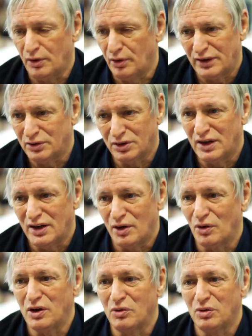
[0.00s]
hanno tanto
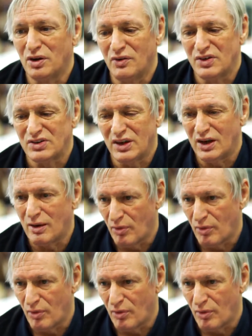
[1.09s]
denaro liquido da investire,